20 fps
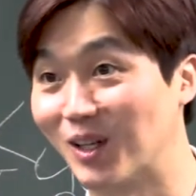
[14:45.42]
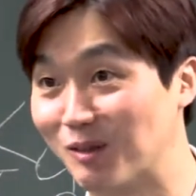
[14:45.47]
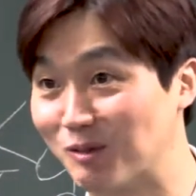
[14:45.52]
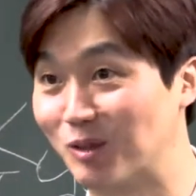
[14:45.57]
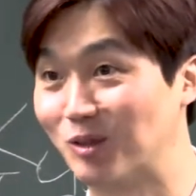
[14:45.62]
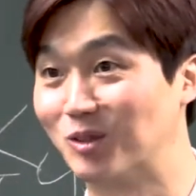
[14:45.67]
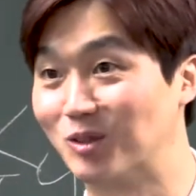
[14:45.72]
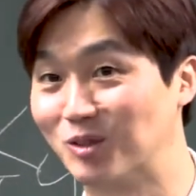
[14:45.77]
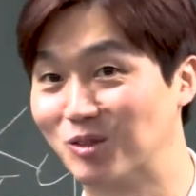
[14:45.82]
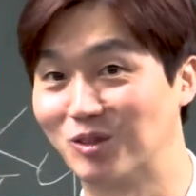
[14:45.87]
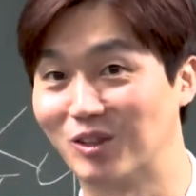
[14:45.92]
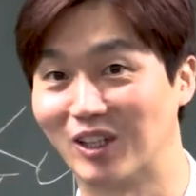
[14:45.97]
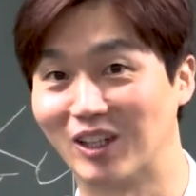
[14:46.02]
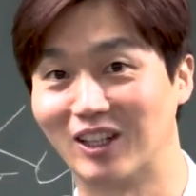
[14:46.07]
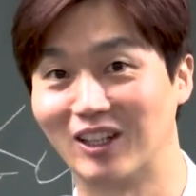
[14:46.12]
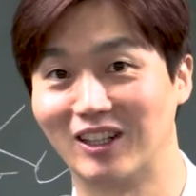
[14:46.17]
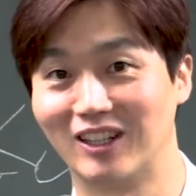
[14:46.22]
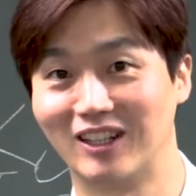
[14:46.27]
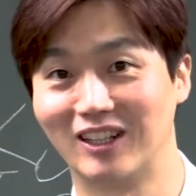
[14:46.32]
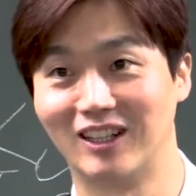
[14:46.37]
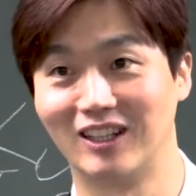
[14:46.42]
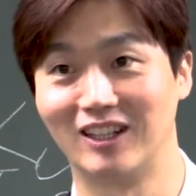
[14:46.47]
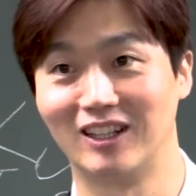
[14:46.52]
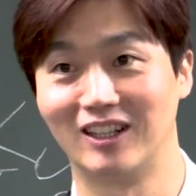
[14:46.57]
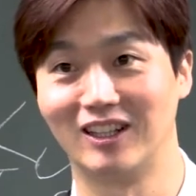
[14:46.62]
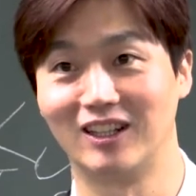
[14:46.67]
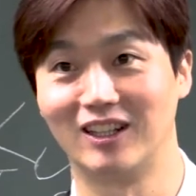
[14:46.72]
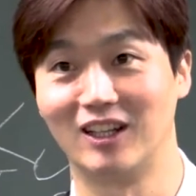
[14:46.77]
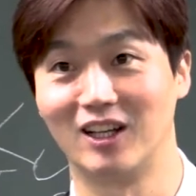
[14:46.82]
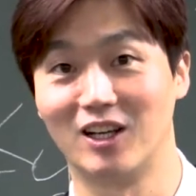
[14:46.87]
랩런트 중에.
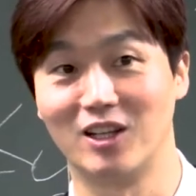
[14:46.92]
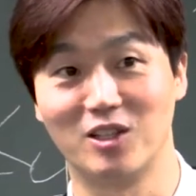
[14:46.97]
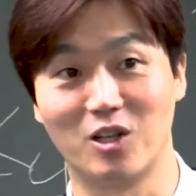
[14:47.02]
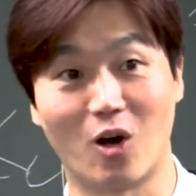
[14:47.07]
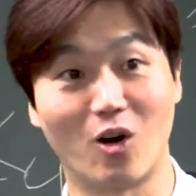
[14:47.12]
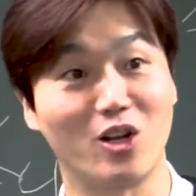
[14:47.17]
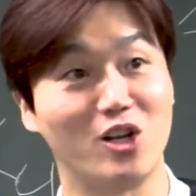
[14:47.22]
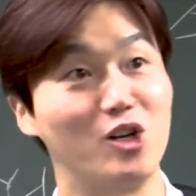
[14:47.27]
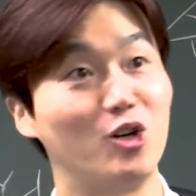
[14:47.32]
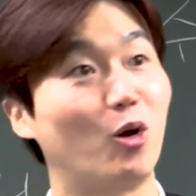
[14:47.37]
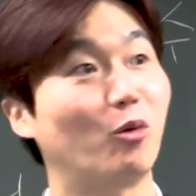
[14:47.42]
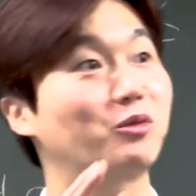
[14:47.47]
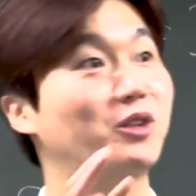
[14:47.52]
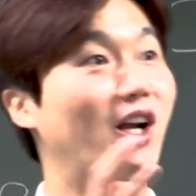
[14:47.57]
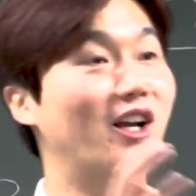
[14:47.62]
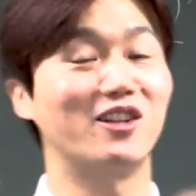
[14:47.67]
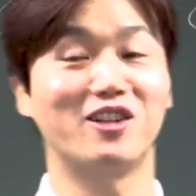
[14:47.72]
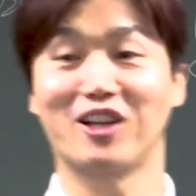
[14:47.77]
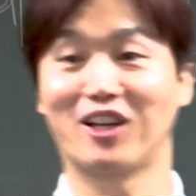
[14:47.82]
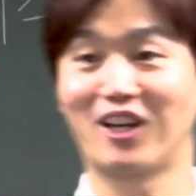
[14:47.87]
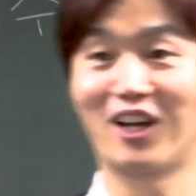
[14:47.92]
17살이 돼